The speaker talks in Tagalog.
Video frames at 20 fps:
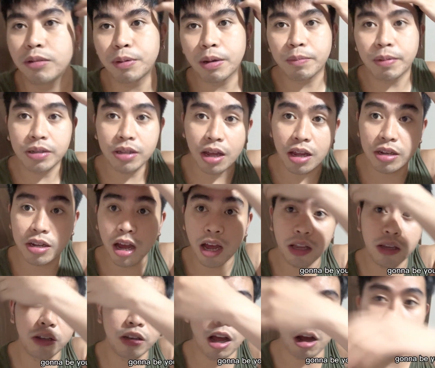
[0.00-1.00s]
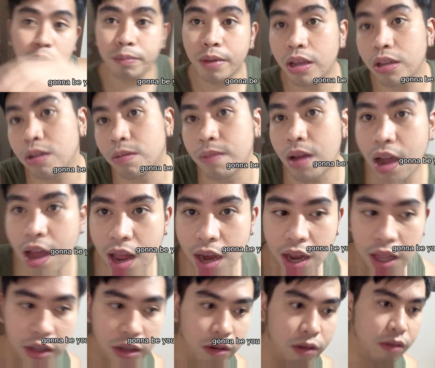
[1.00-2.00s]
pagpasensyaan nyo na kung medyo
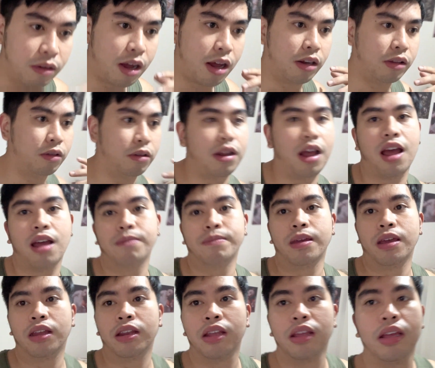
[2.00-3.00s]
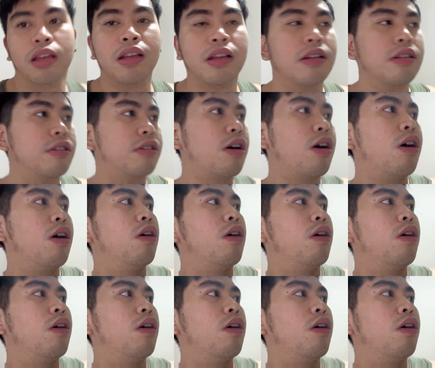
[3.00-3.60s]
makalat yung kwarto namin. So,